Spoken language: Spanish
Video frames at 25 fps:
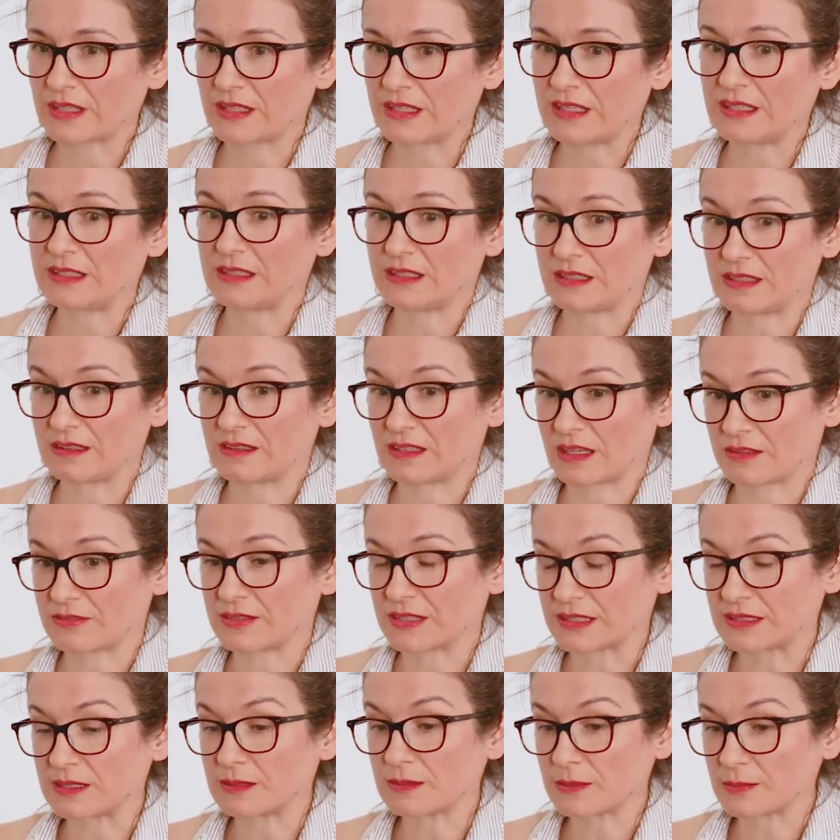y
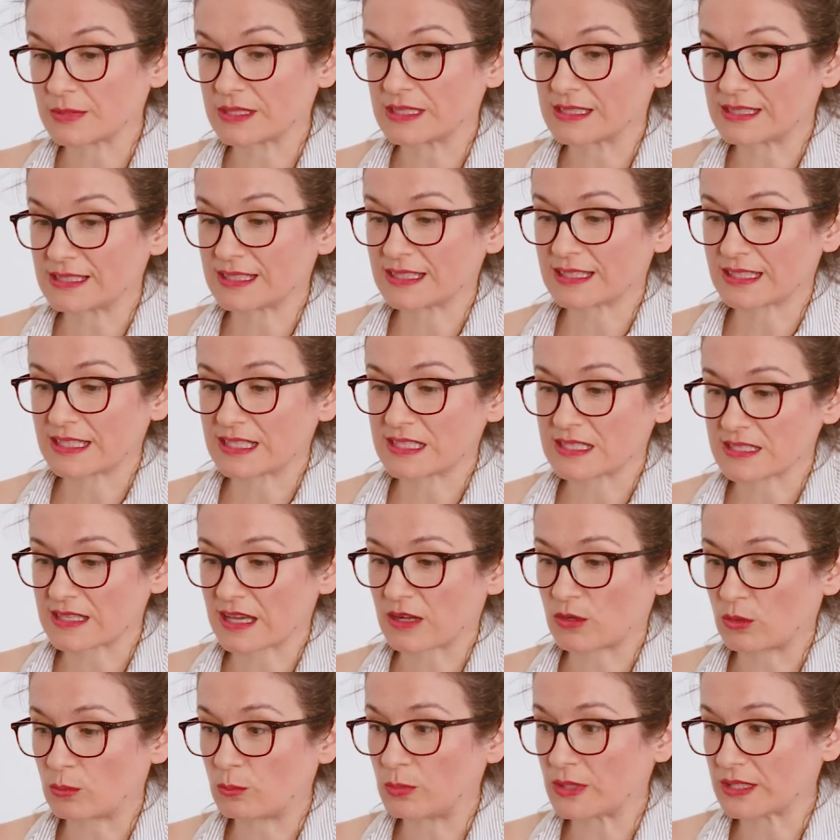efectivamente
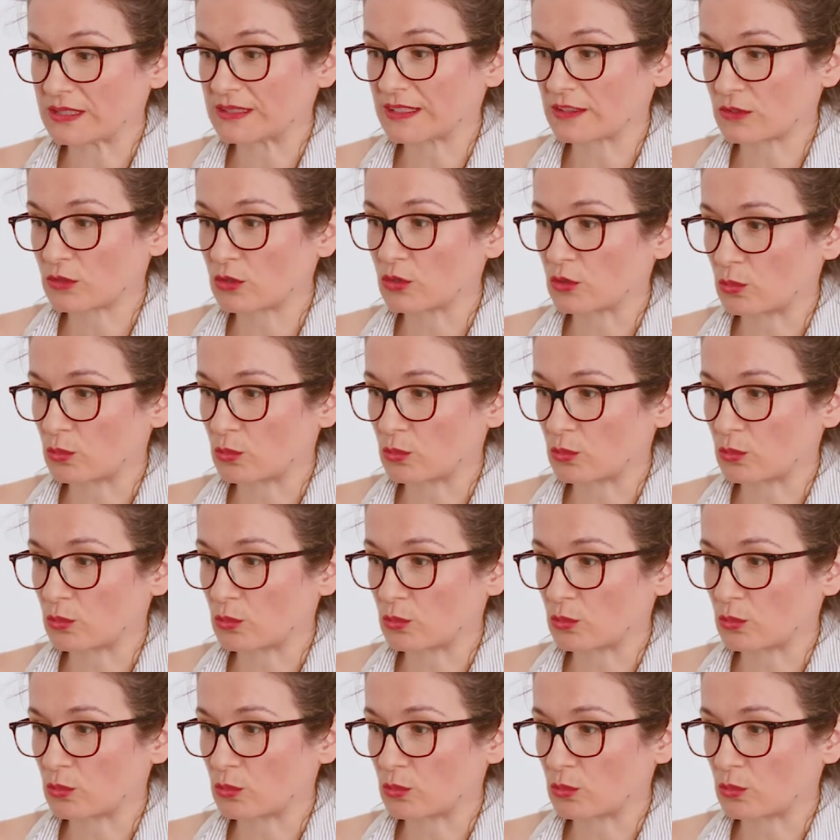está completado